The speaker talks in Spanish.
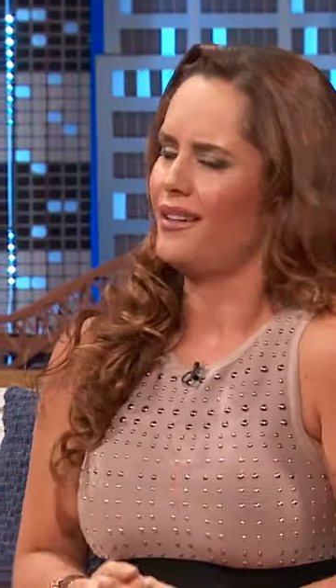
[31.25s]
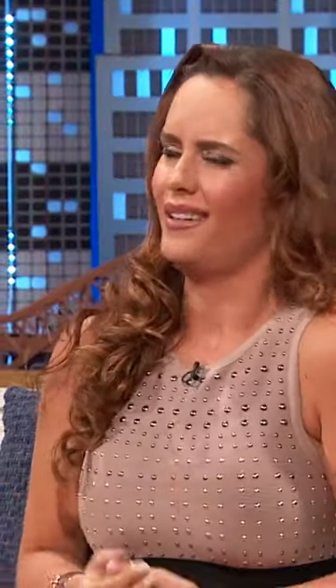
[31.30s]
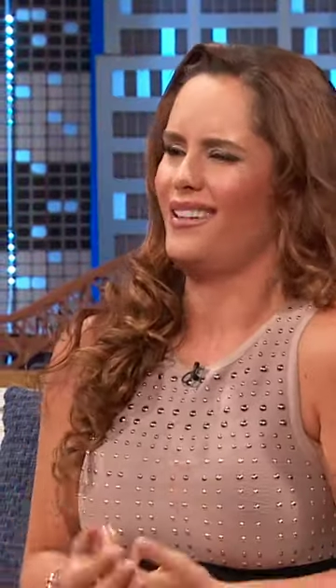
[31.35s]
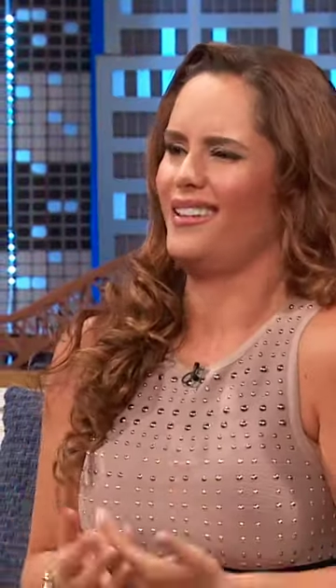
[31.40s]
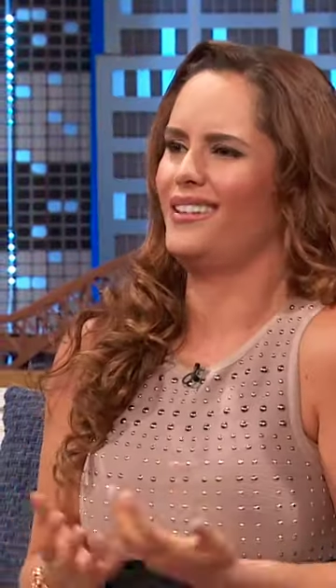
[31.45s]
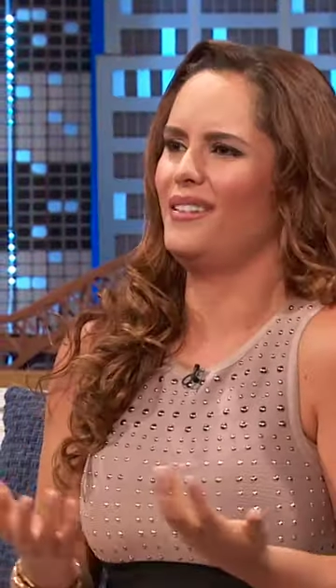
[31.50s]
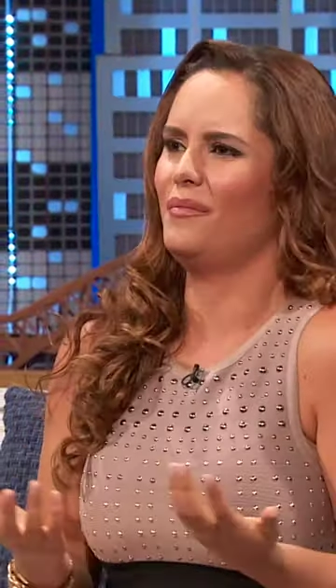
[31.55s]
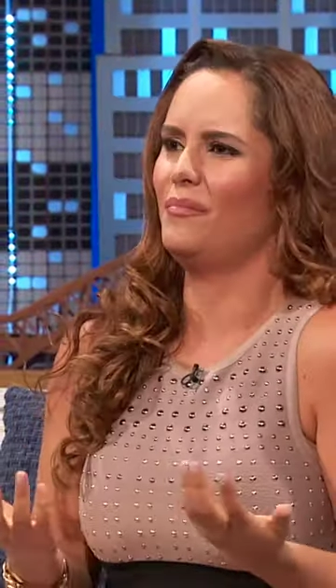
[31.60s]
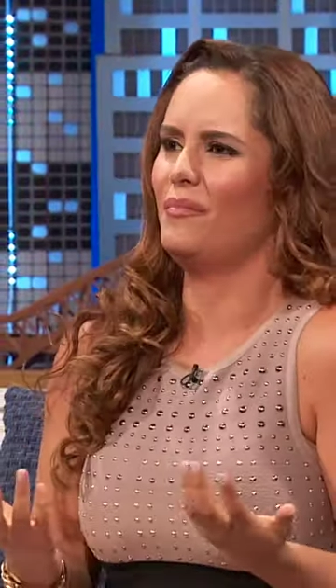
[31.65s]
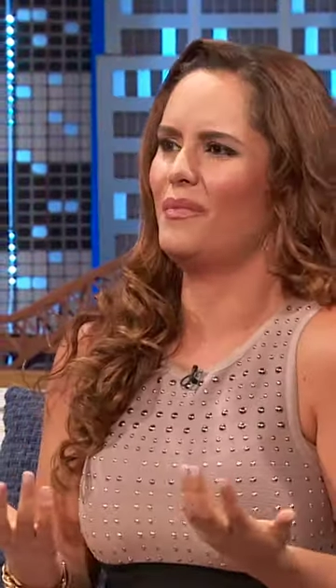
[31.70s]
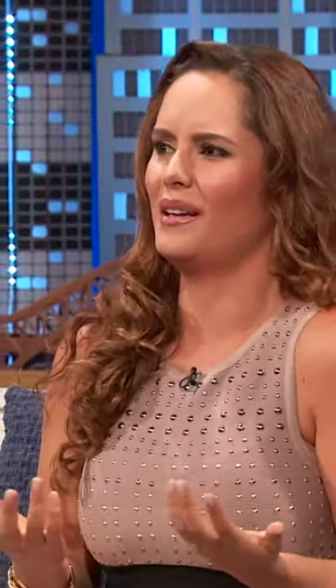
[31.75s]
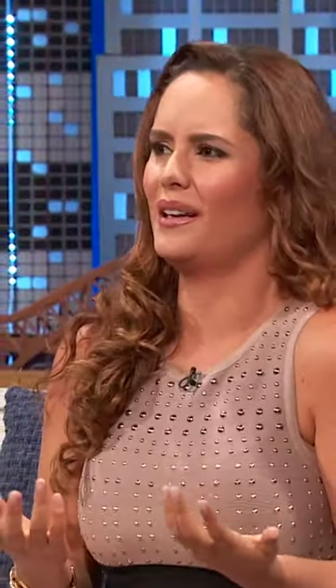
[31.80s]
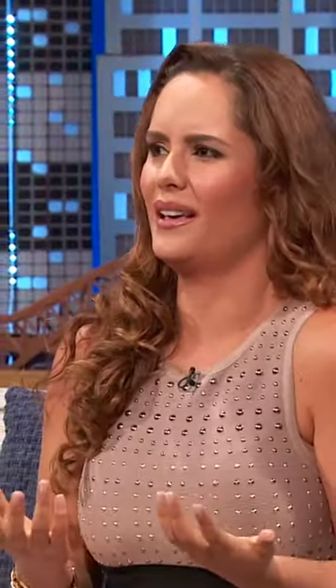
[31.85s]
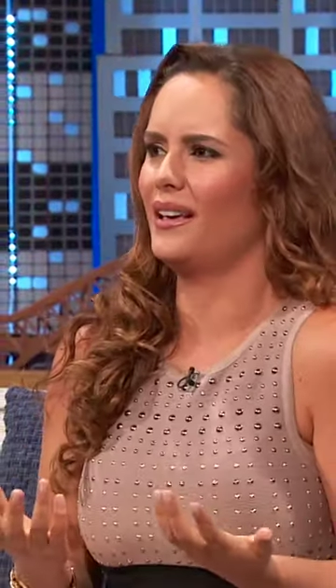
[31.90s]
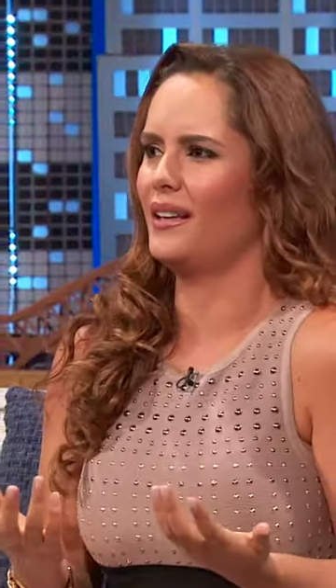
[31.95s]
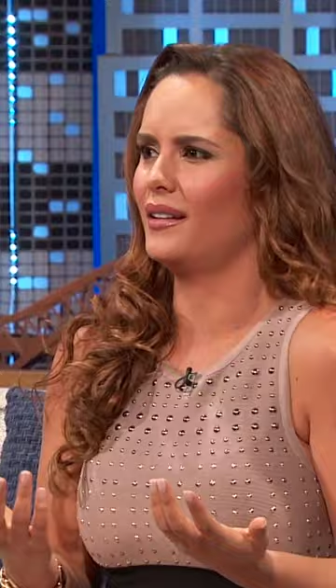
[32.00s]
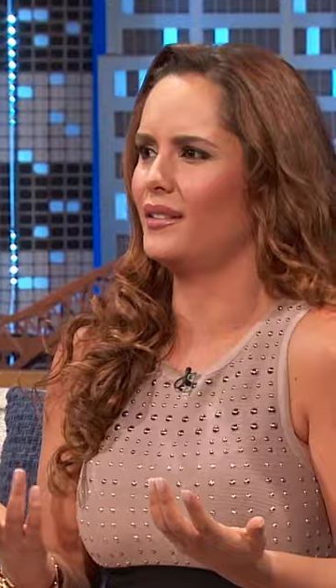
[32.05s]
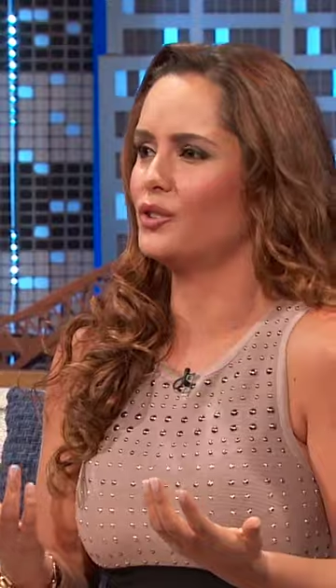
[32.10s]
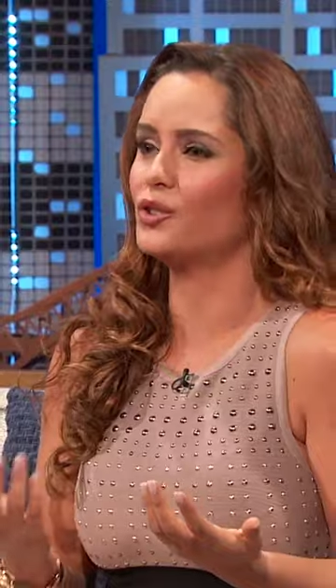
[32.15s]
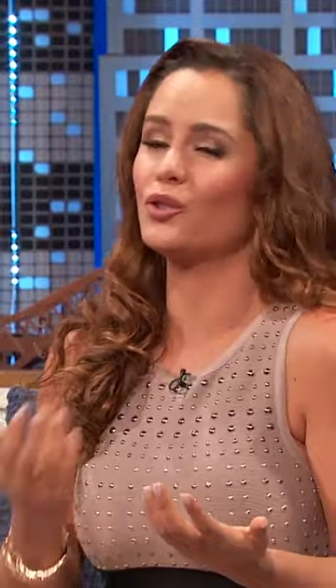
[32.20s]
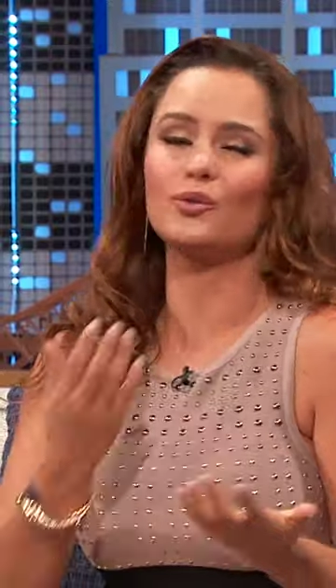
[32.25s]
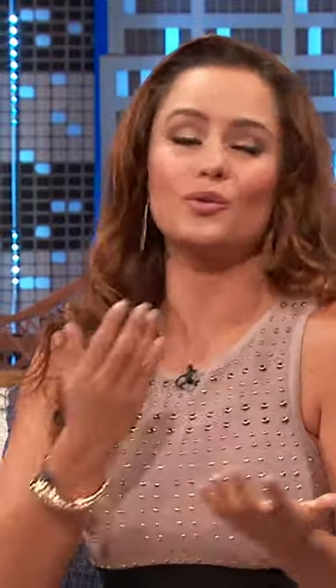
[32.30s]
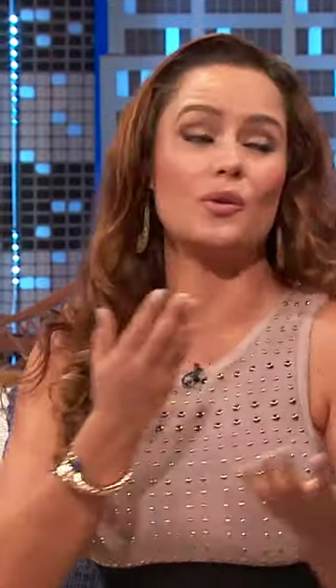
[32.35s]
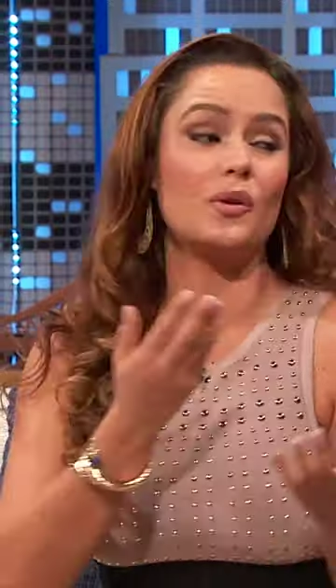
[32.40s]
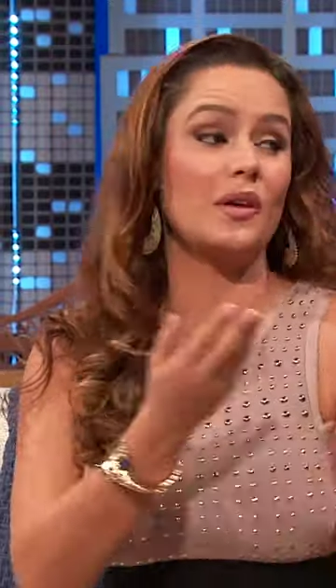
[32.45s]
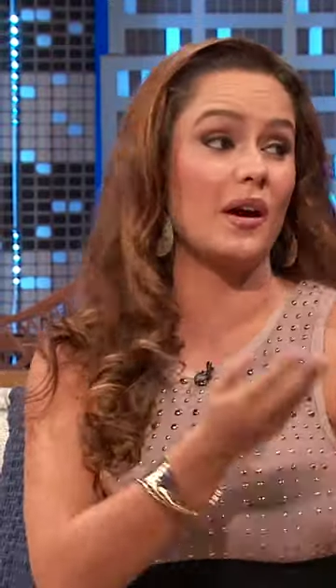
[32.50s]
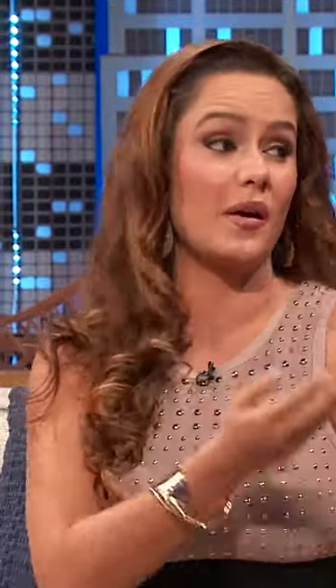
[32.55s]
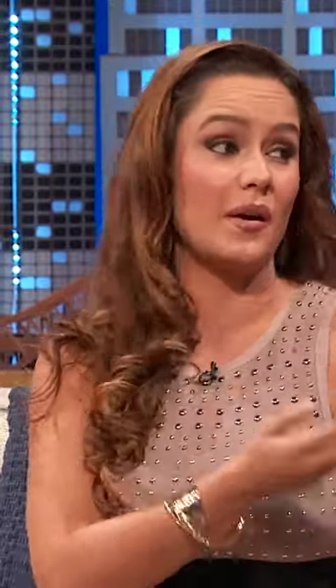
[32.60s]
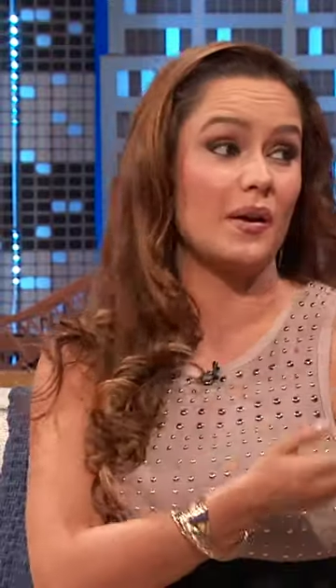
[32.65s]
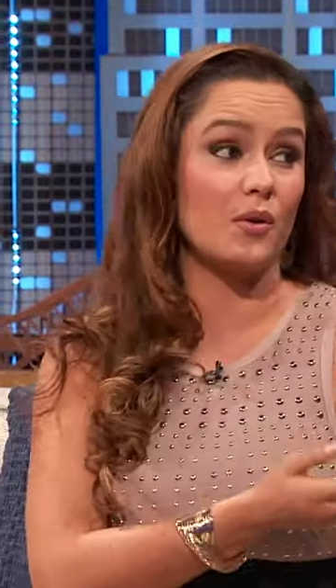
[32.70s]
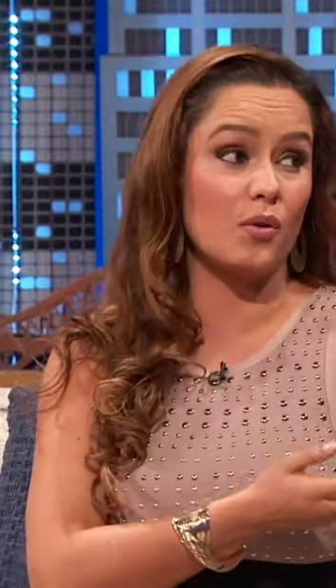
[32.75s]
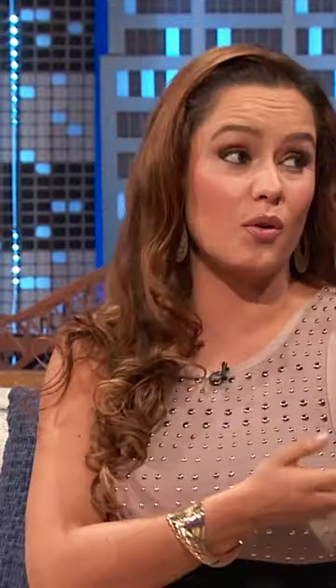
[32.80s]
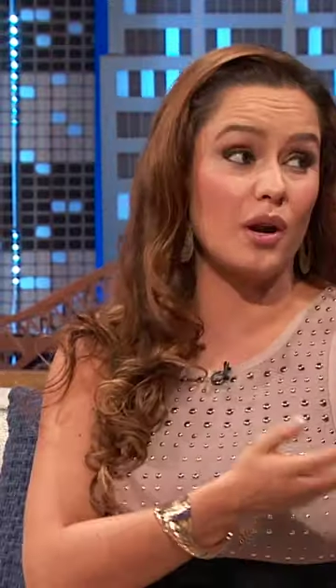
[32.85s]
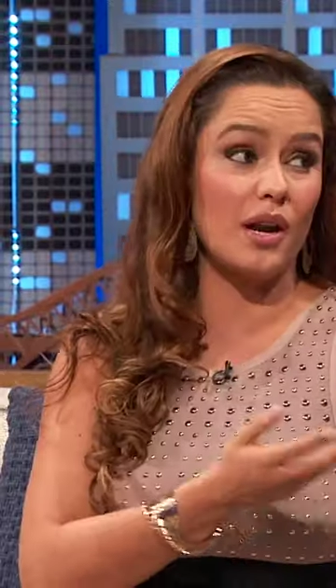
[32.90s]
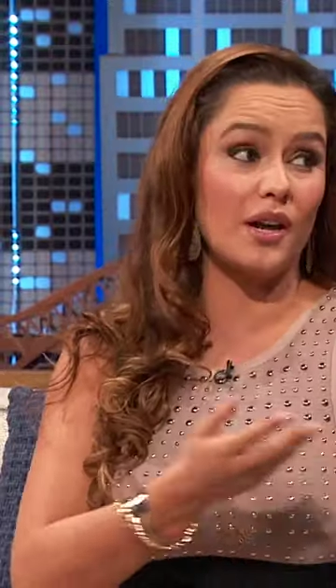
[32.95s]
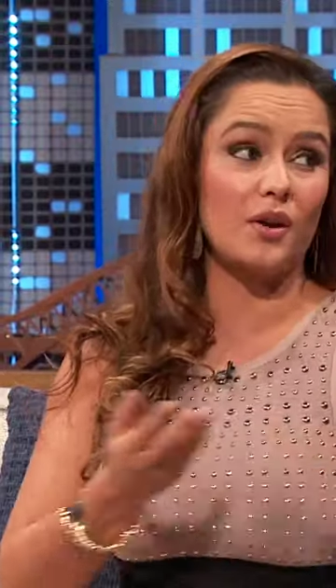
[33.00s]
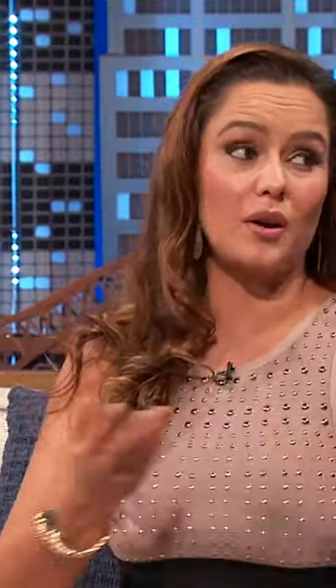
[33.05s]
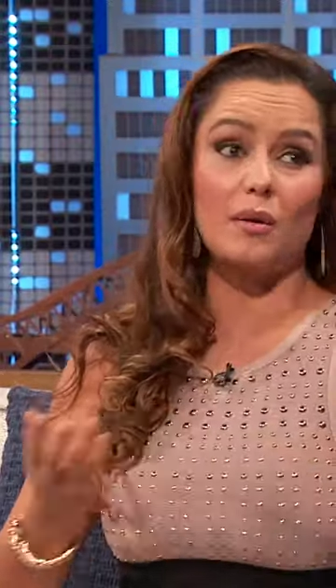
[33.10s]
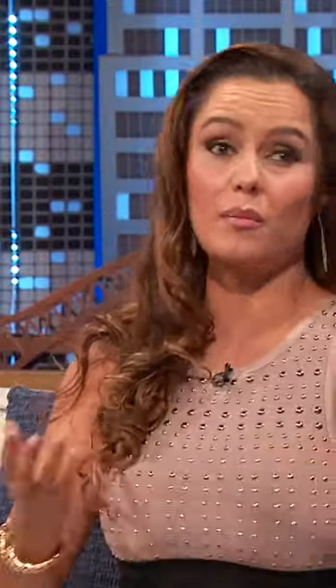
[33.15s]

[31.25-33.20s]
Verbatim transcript: Y me, yo estudiaba en un colegio de